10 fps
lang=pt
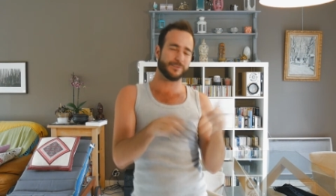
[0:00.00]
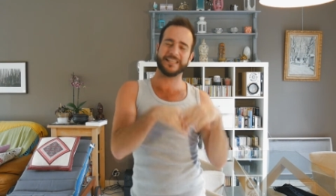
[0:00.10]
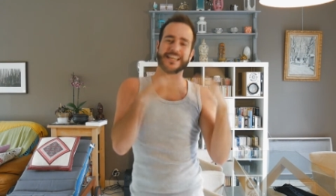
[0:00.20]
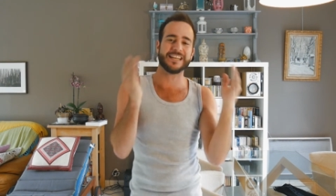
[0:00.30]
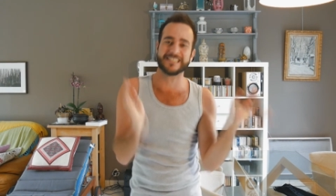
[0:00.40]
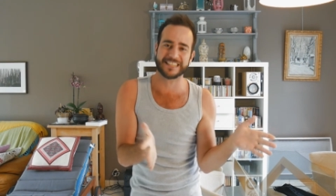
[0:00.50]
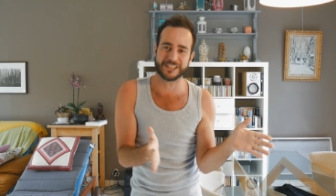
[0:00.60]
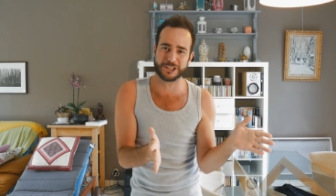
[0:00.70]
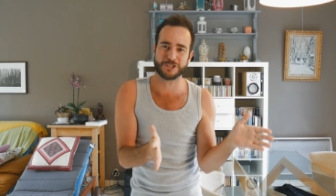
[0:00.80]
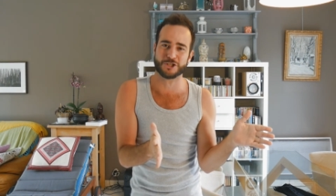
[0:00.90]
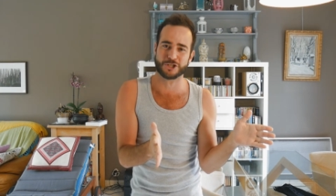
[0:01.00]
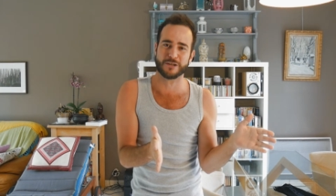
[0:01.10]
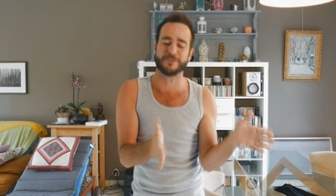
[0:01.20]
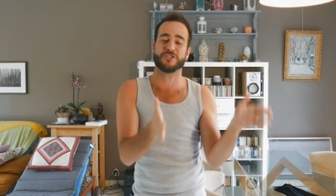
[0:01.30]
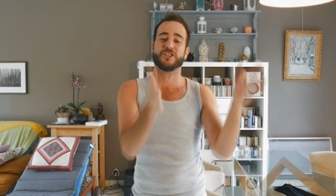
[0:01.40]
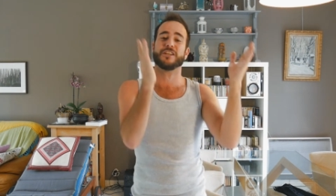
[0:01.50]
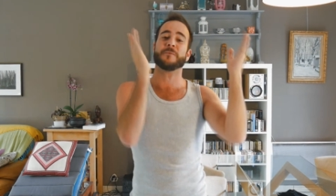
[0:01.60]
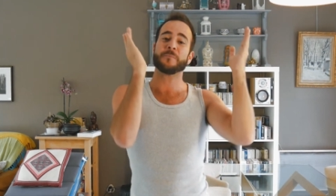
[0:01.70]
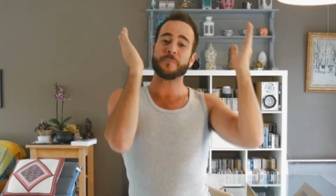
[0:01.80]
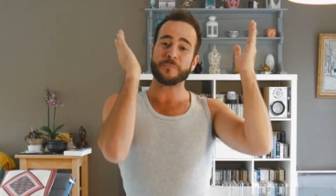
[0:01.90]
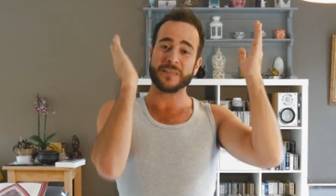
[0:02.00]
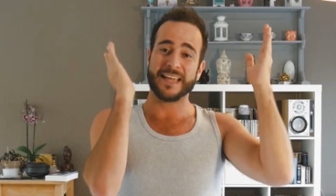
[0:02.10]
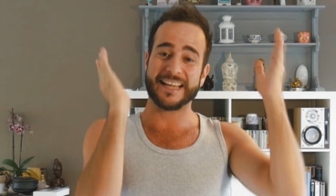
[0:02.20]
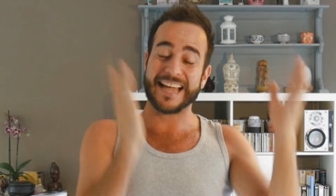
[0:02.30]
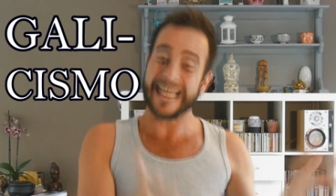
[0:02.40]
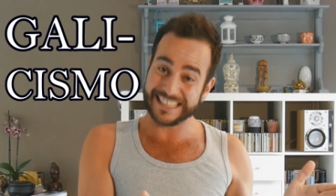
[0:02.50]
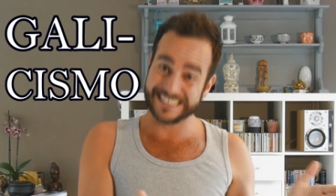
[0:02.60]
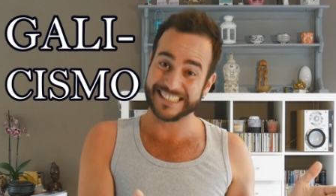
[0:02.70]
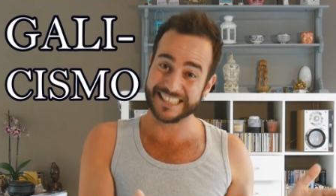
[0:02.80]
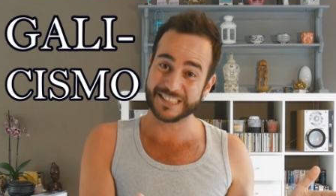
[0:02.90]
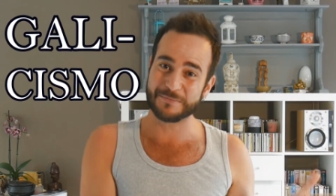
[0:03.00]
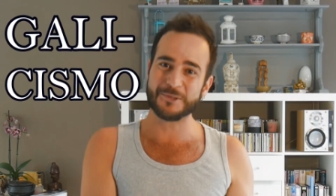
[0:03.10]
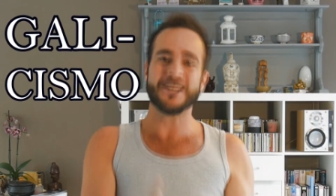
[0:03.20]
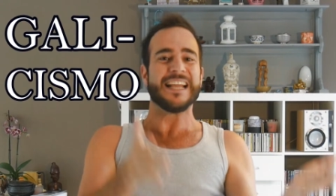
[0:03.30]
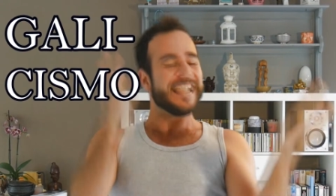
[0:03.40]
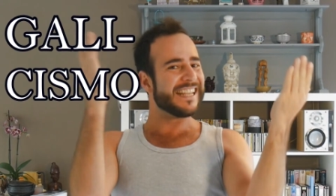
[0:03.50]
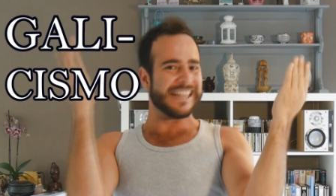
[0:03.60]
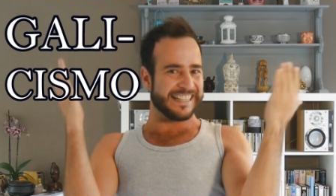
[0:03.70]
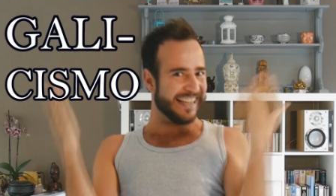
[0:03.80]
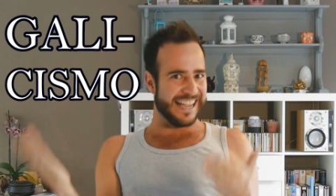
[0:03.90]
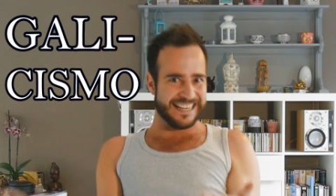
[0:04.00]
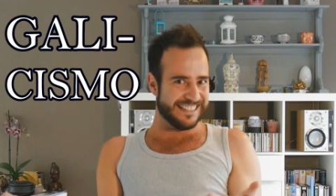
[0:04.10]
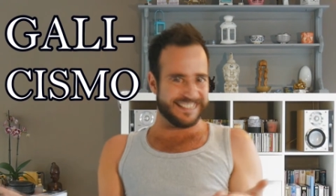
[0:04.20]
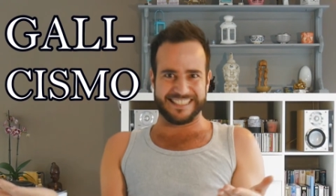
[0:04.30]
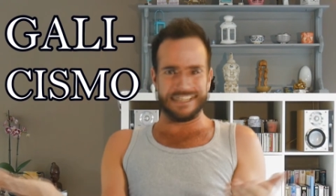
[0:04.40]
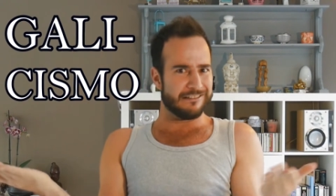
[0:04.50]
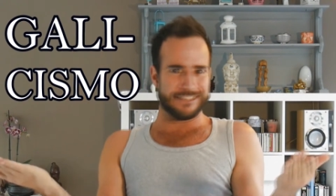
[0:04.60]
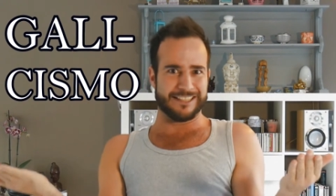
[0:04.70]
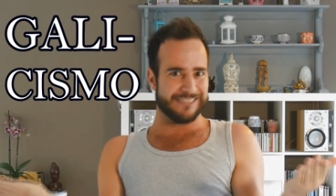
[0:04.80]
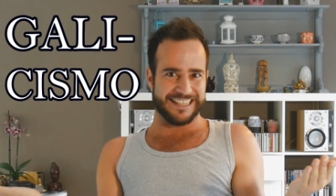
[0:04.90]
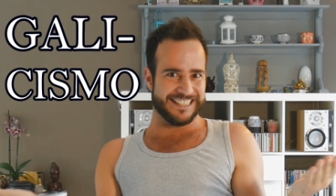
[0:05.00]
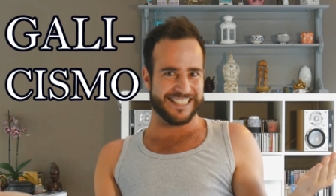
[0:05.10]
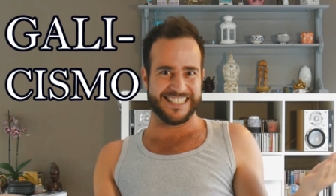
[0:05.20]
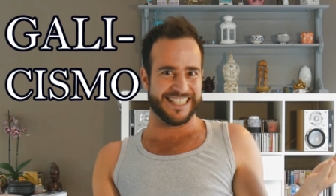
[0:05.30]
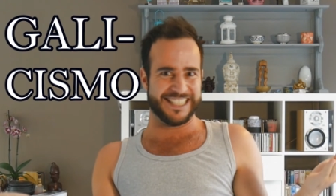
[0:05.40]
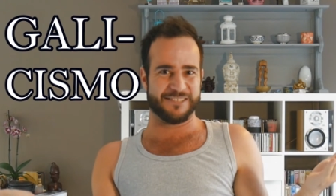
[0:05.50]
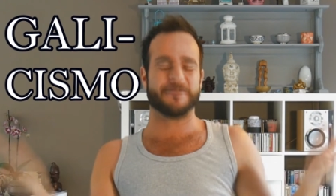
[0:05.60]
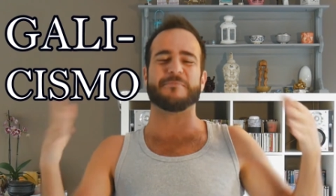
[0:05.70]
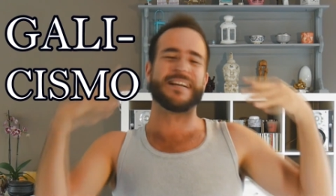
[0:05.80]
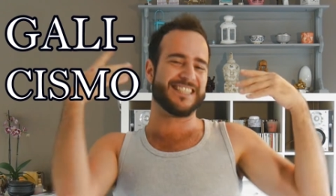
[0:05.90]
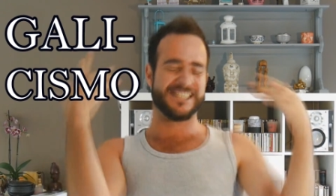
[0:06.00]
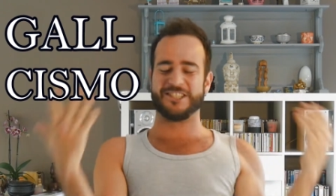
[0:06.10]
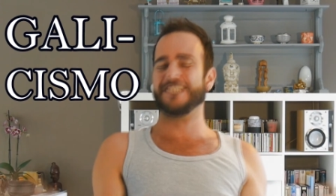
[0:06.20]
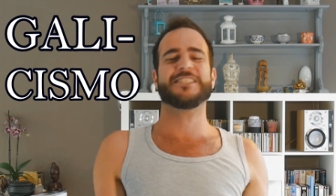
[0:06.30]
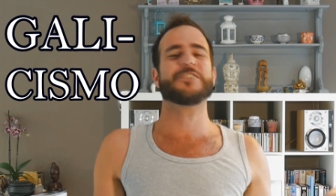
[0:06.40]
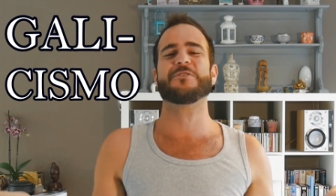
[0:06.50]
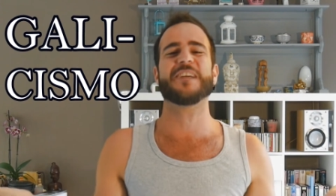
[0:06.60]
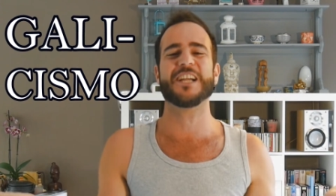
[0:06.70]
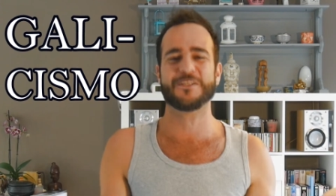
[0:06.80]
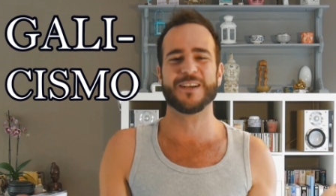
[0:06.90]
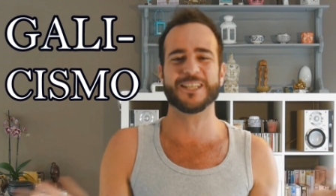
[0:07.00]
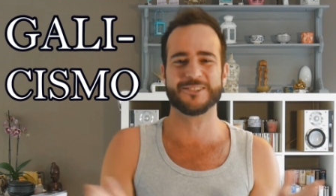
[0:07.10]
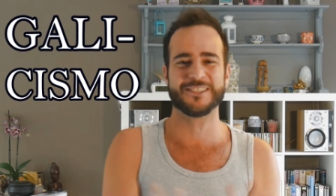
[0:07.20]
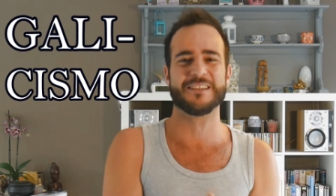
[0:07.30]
Daqueles que a gente chama de galicismo e daqueles que não são galicismo, mas que a gente se diverte falando